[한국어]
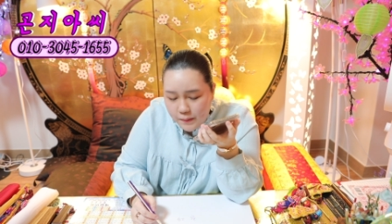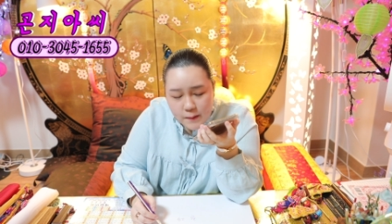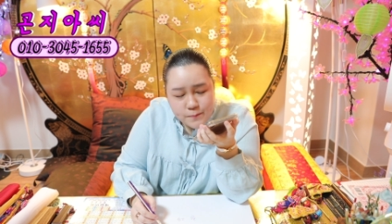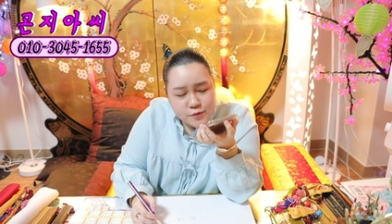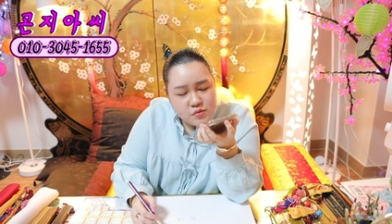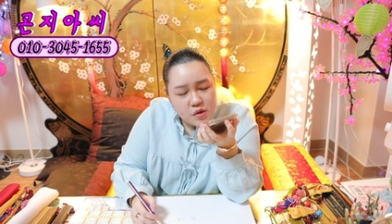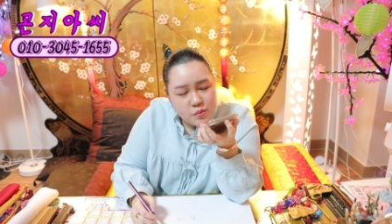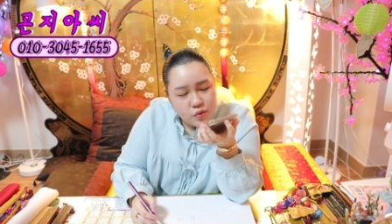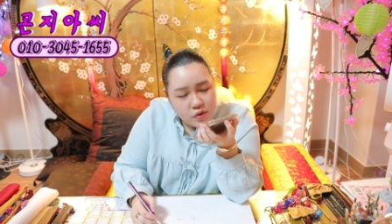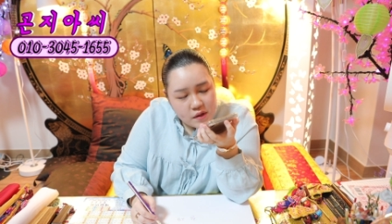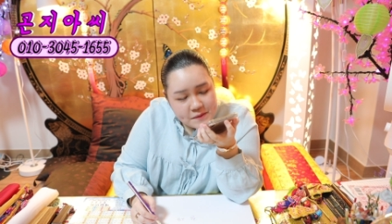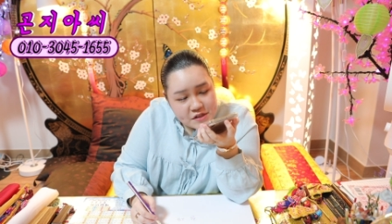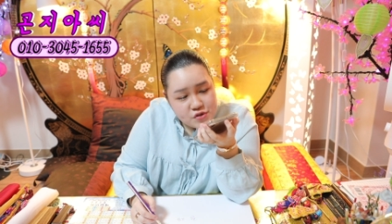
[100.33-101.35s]
바쁘면
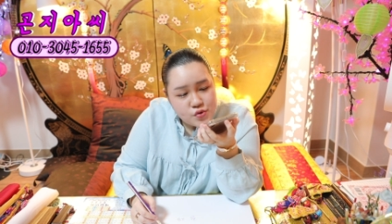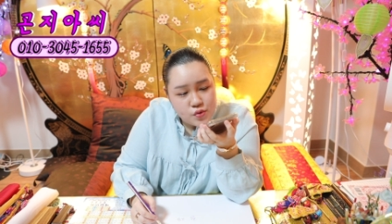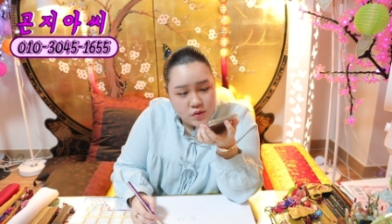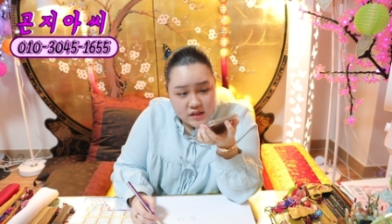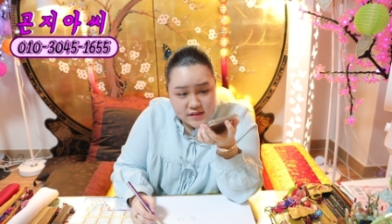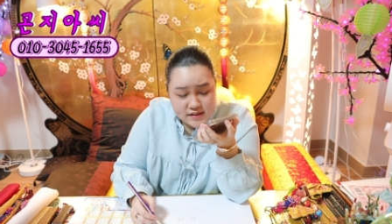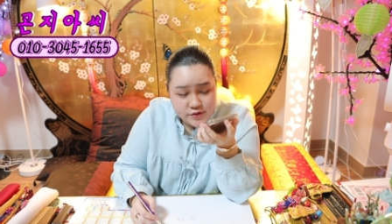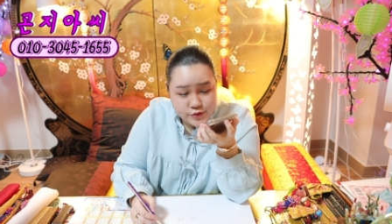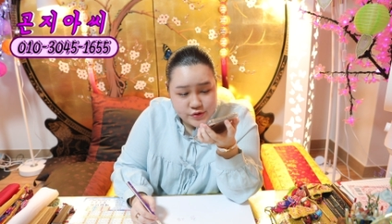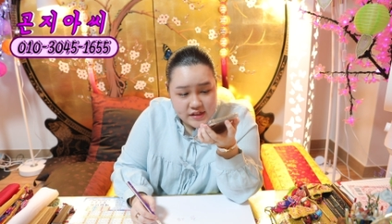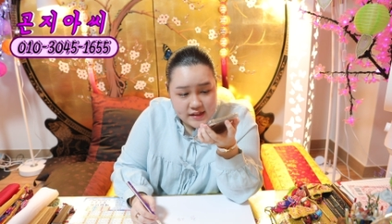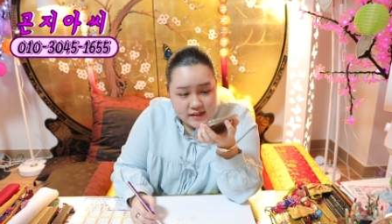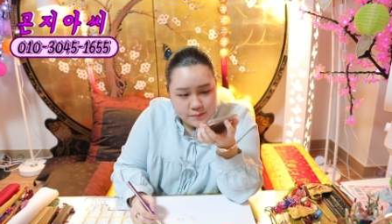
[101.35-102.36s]
뭐해, 빚 좋은 게
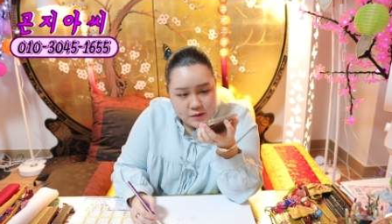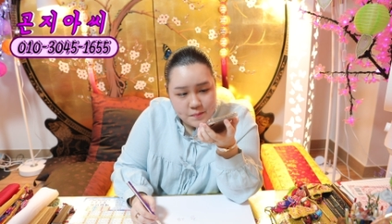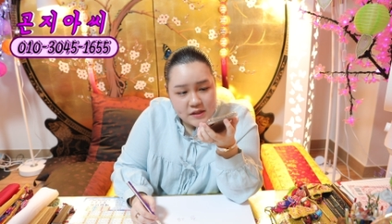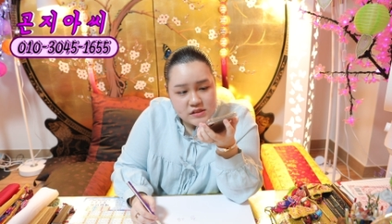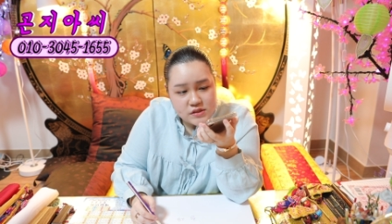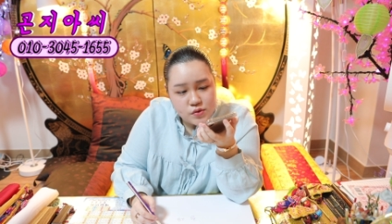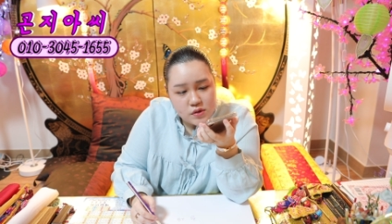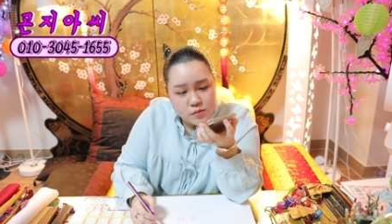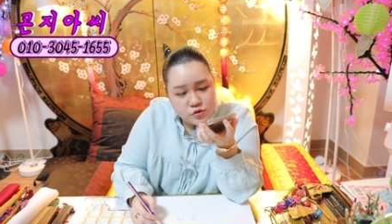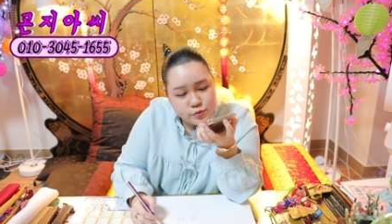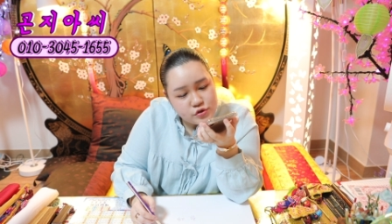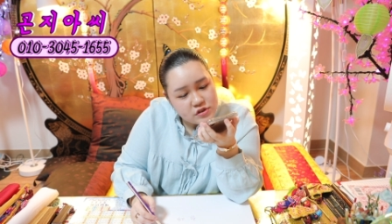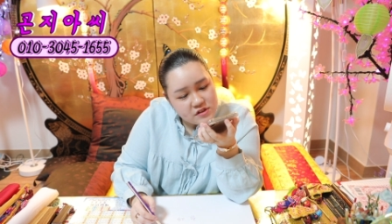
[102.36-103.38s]
살군데. 밑 빠진 독에
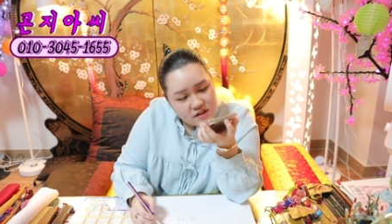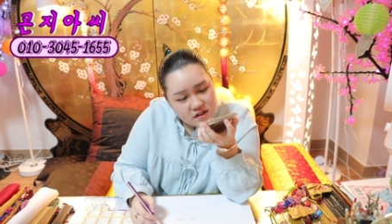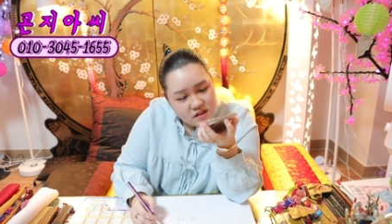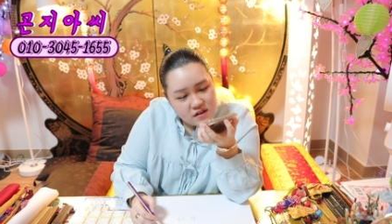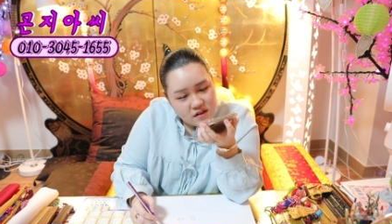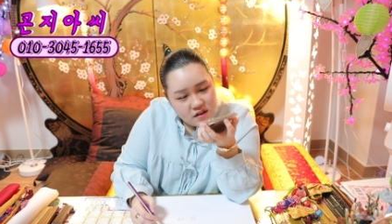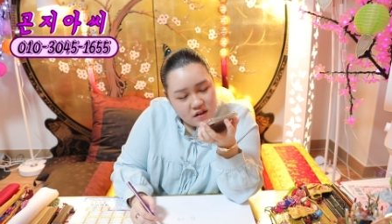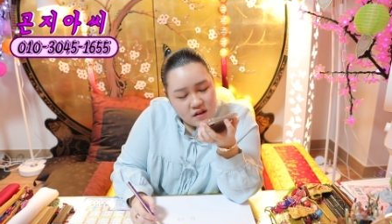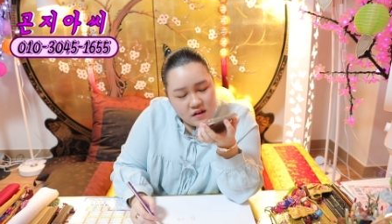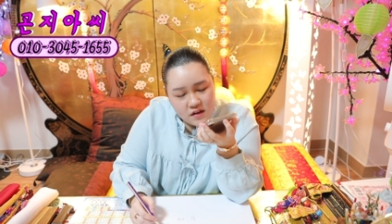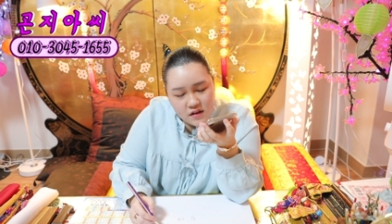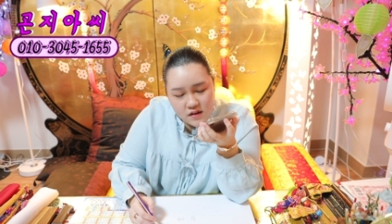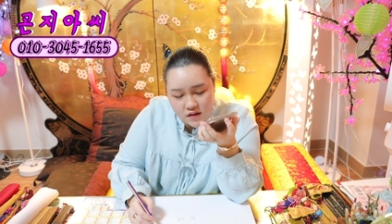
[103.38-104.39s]
물 붓기에?
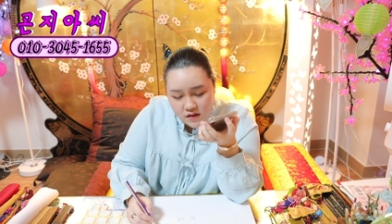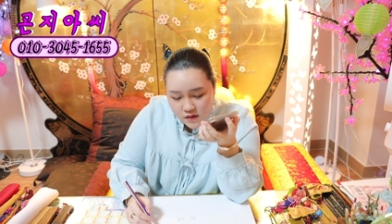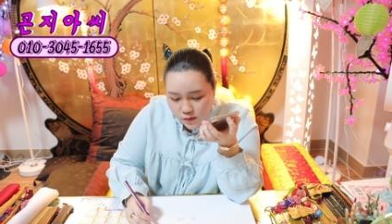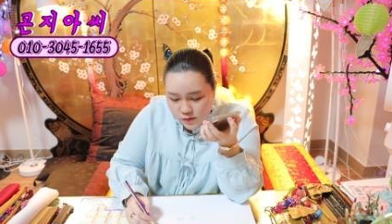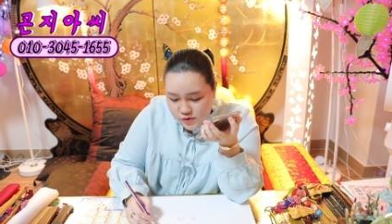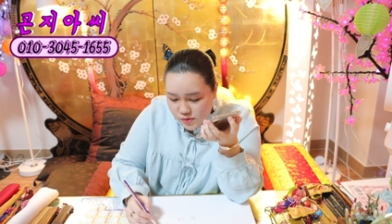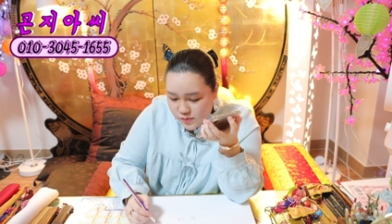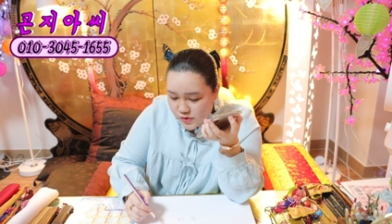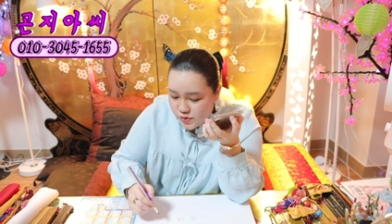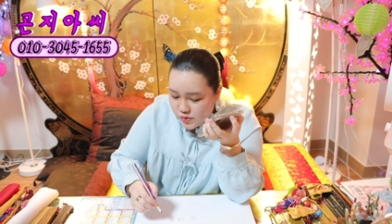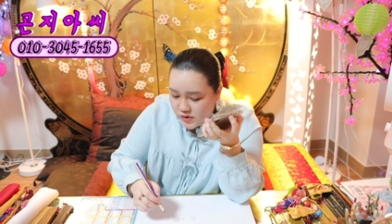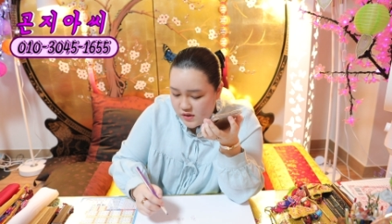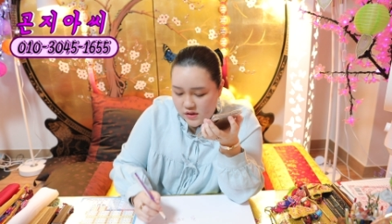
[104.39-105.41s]
어쩌면
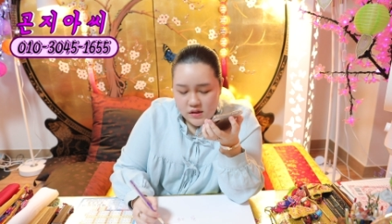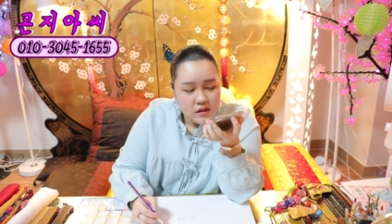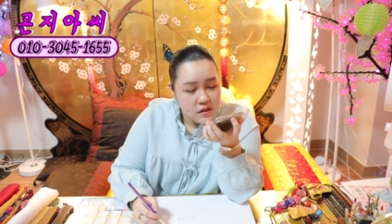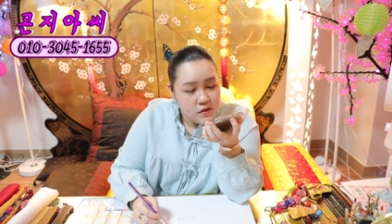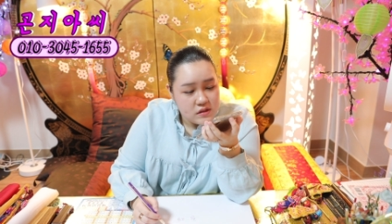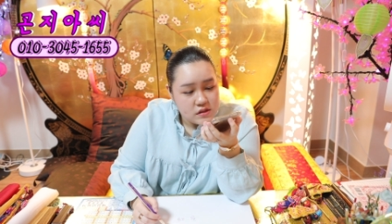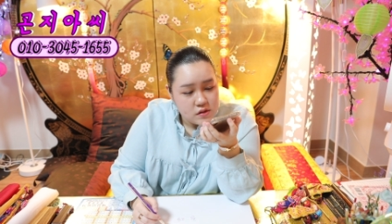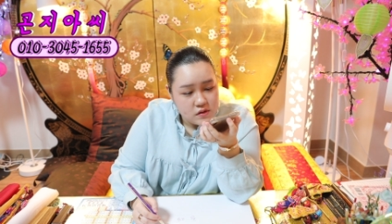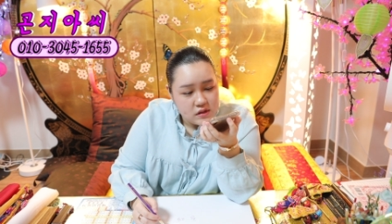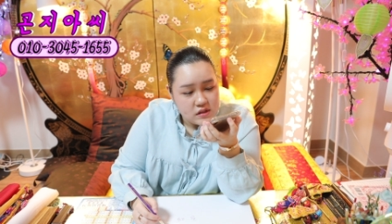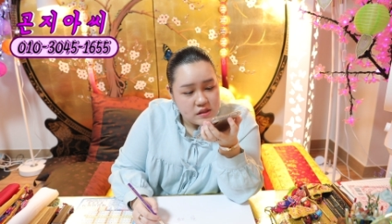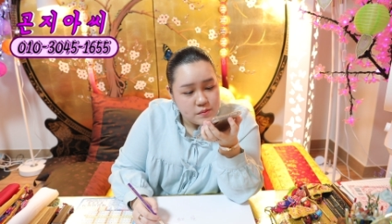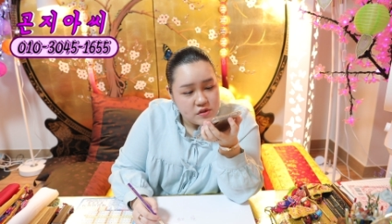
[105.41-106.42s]
좋아. 이러니
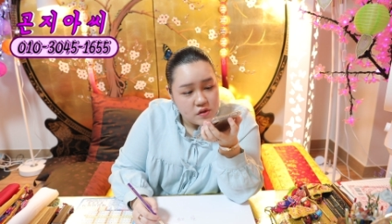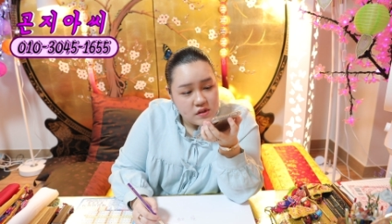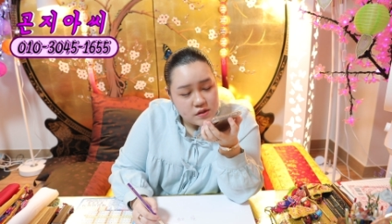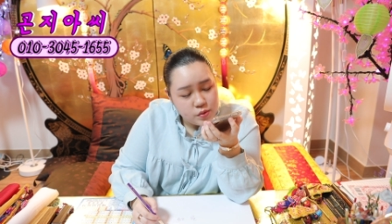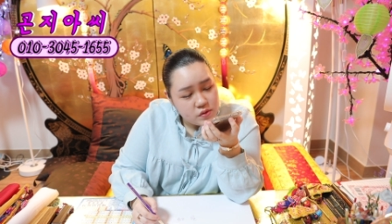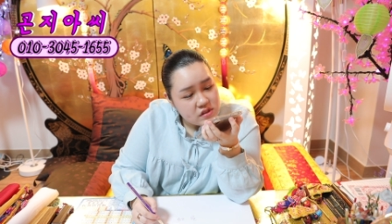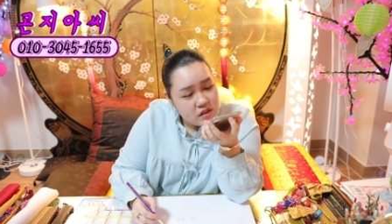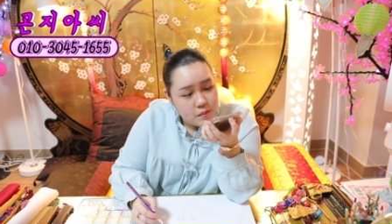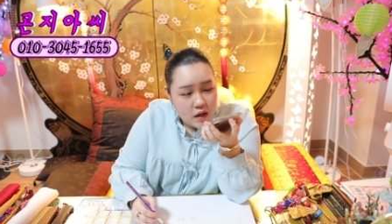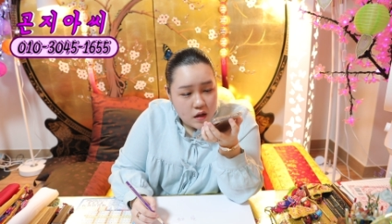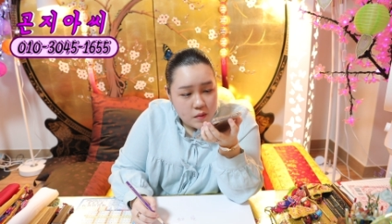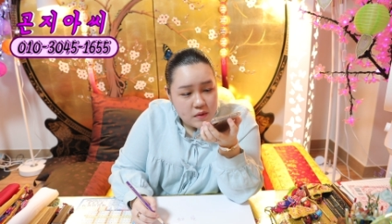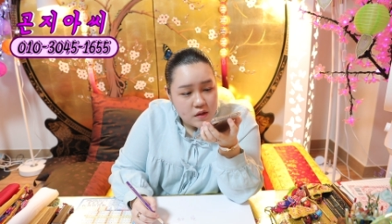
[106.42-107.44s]
저러니 금전의 손재,
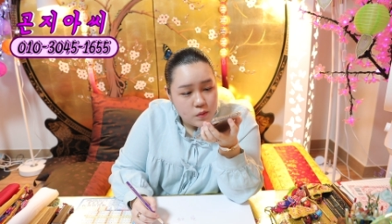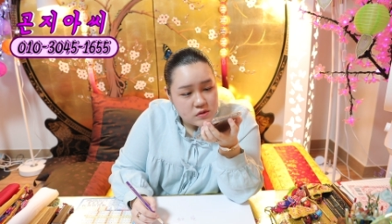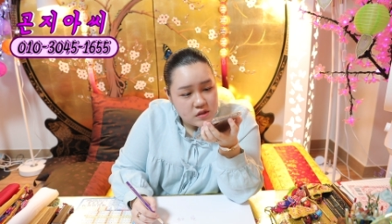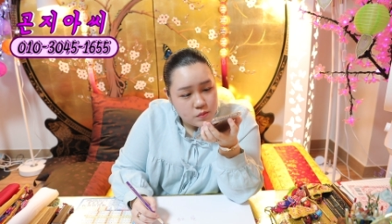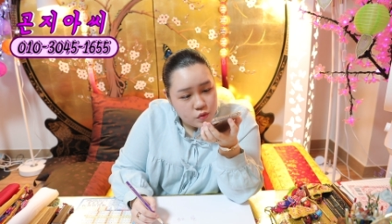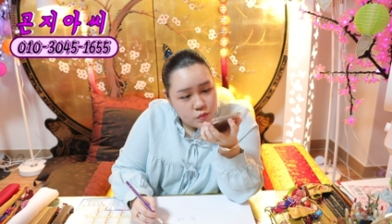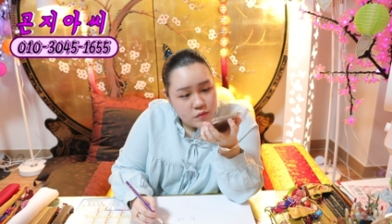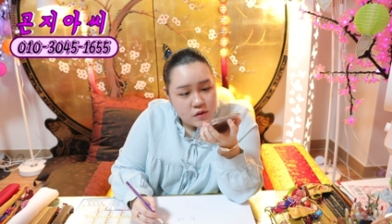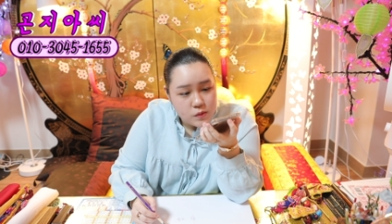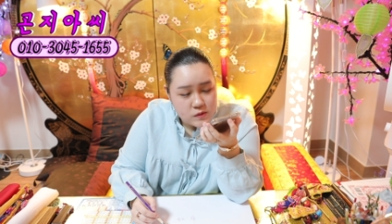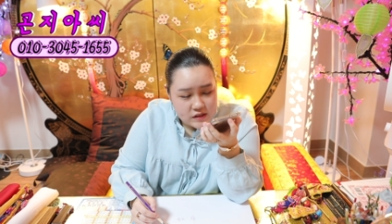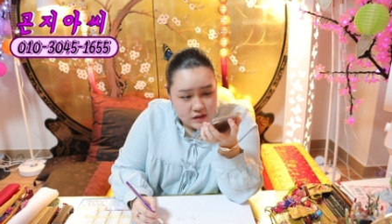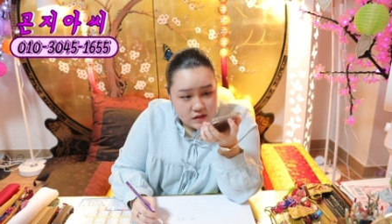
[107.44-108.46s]
마음의 고생, 몸의
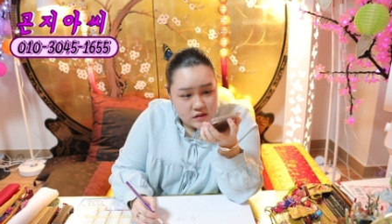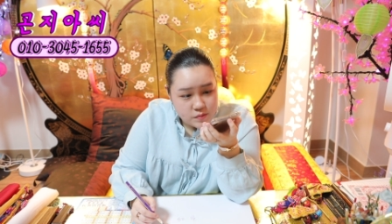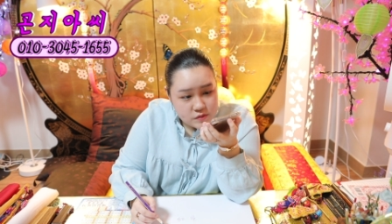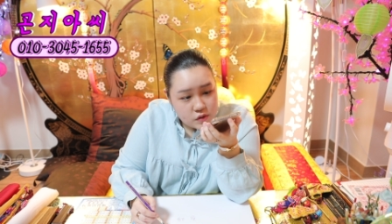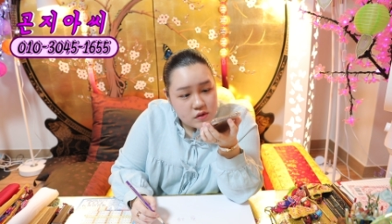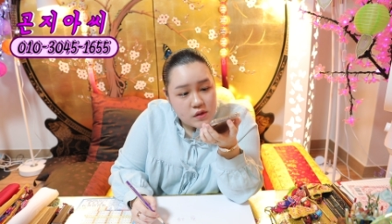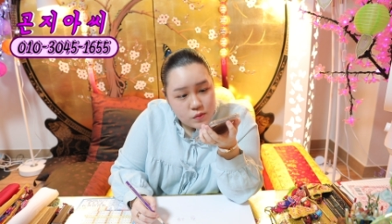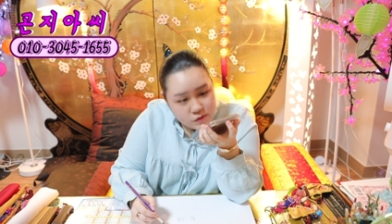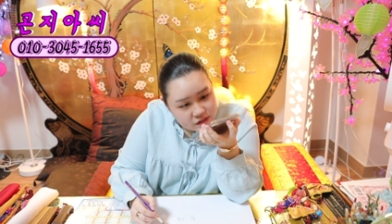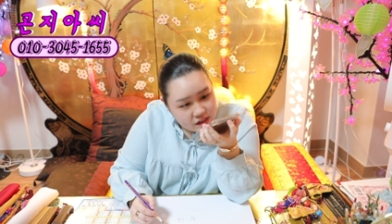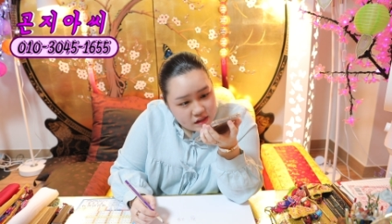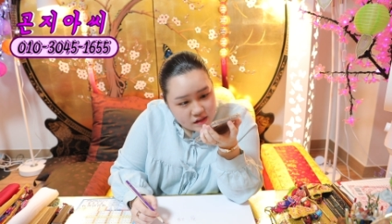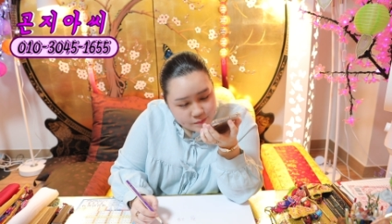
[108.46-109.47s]
고생, 금전의
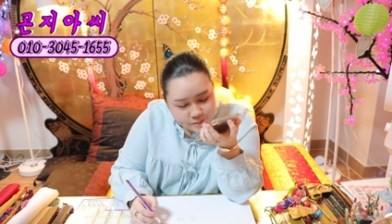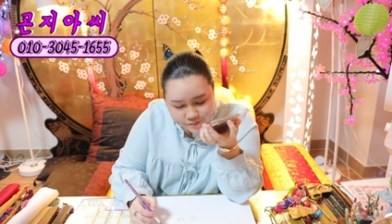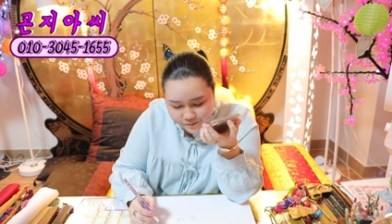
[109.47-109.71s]
고생.